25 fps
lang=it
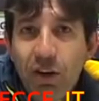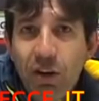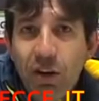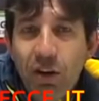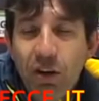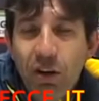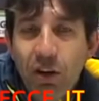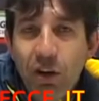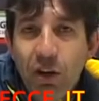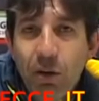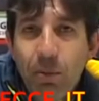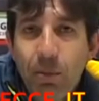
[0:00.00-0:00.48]

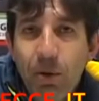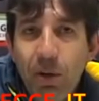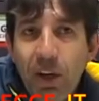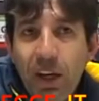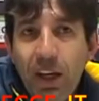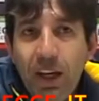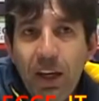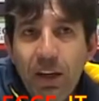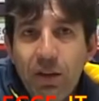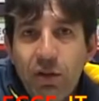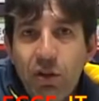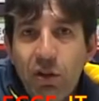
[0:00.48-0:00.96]
no? io
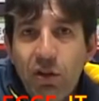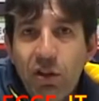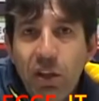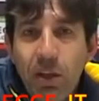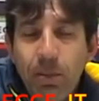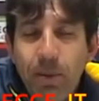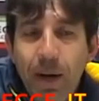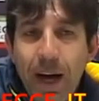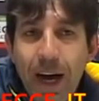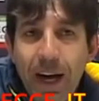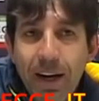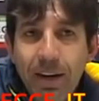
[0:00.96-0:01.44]
poi sono di
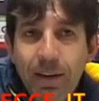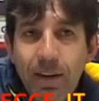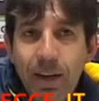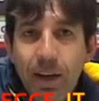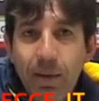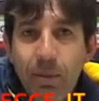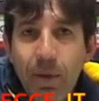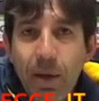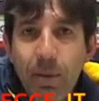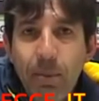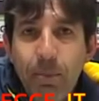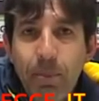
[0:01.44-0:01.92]
parte,
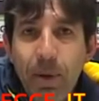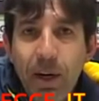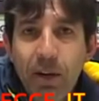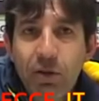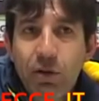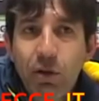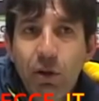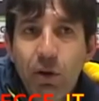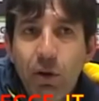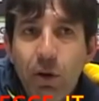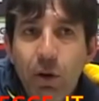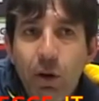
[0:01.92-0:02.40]
abbiamo
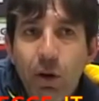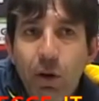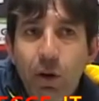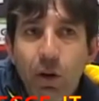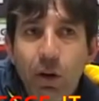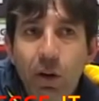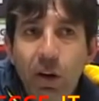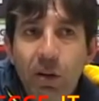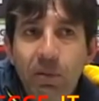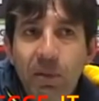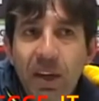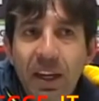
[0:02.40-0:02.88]

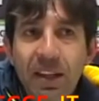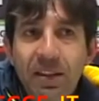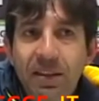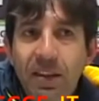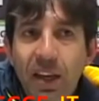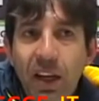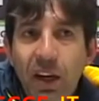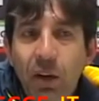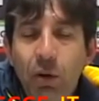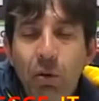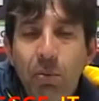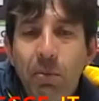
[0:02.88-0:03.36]
preso il
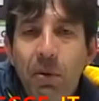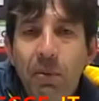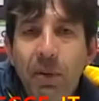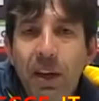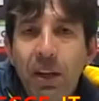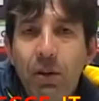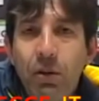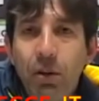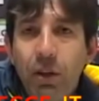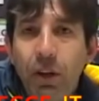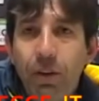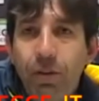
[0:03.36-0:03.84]
mister in un
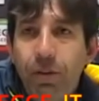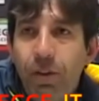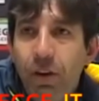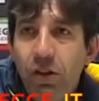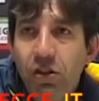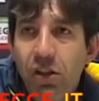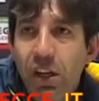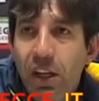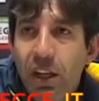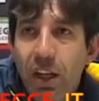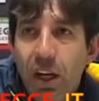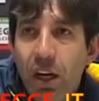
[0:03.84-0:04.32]
momento
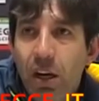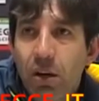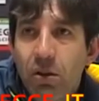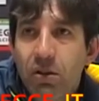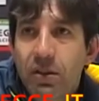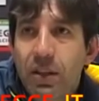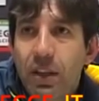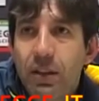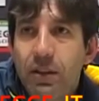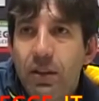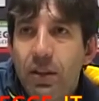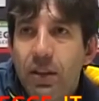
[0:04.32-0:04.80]
difficile della
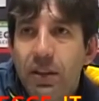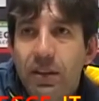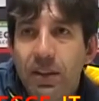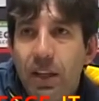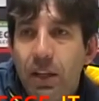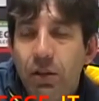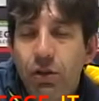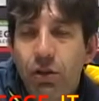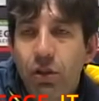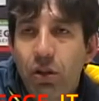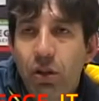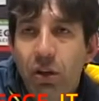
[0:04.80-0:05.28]
nostra
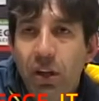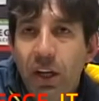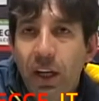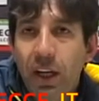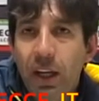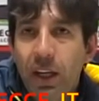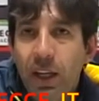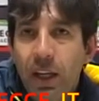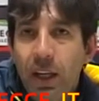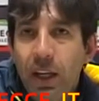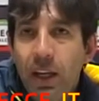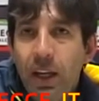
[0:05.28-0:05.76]

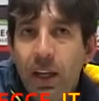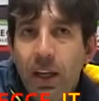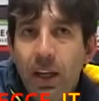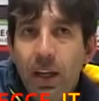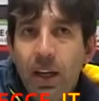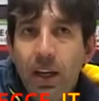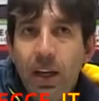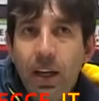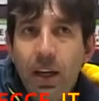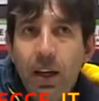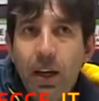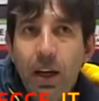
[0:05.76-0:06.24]
stagione.
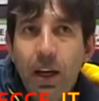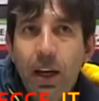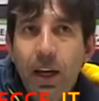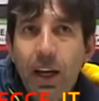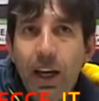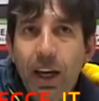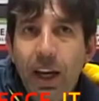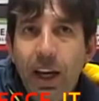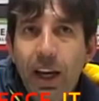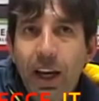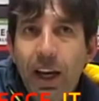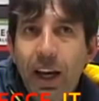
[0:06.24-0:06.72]

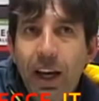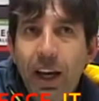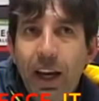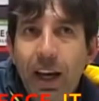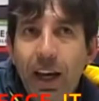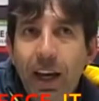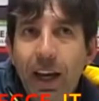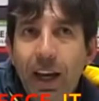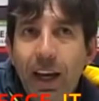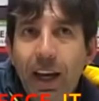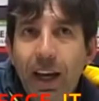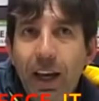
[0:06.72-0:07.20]

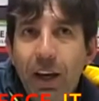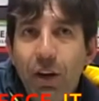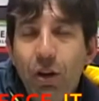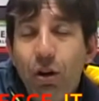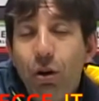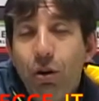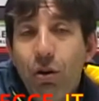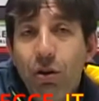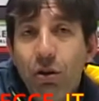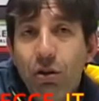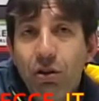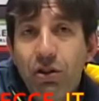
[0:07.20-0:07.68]
E io
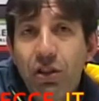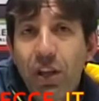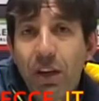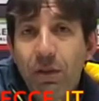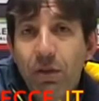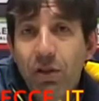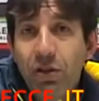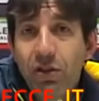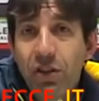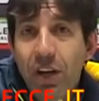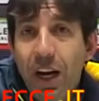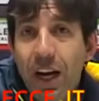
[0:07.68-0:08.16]
lo
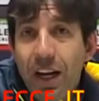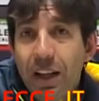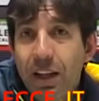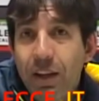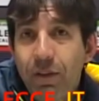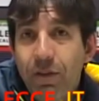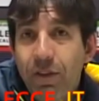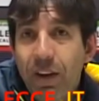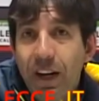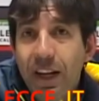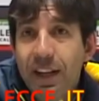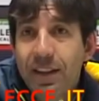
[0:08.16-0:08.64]
conoscevo già a
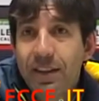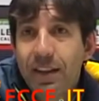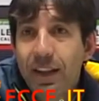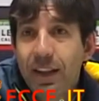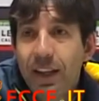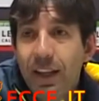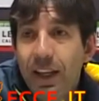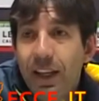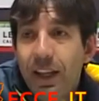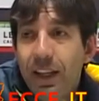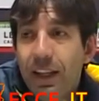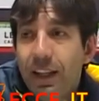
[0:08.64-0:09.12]
differenza
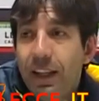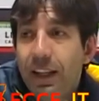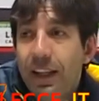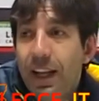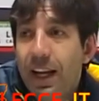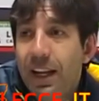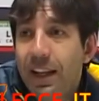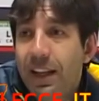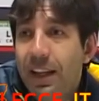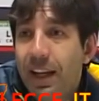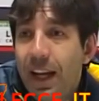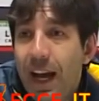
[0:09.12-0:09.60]
di, di
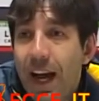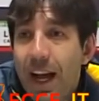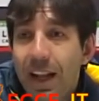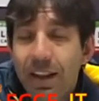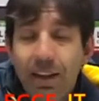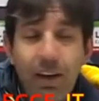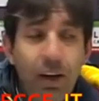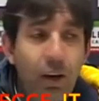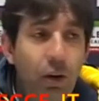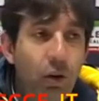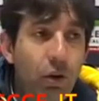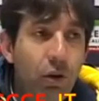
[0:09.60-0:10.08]
tanti
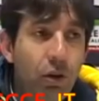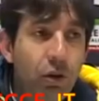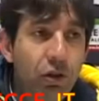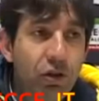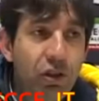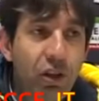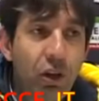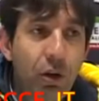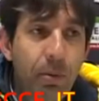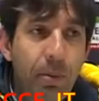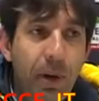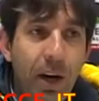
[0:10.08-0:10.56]
altri, lo
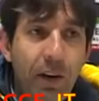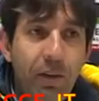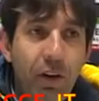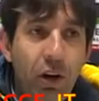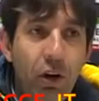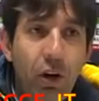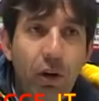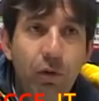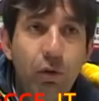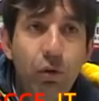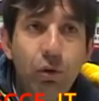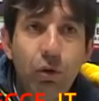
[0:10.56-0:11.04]
conoscevo per
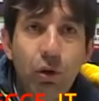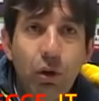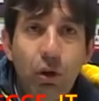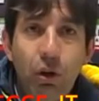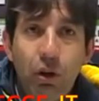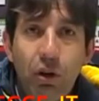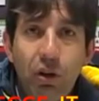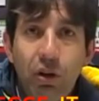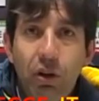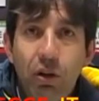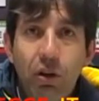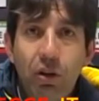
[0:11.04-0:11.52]
averlo
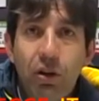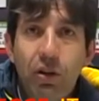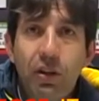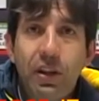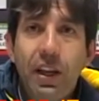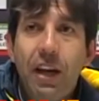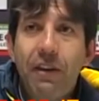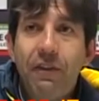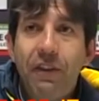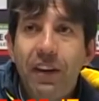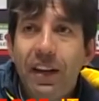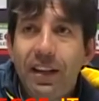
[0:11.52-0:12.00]
avuto
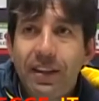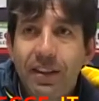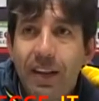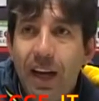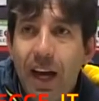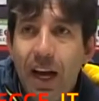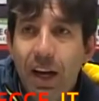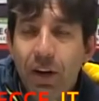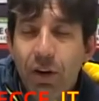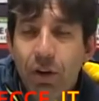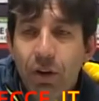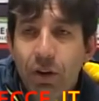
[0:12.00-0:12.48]
da
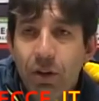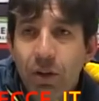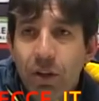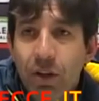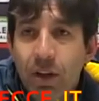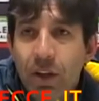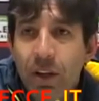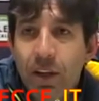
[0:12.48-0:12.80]
avversario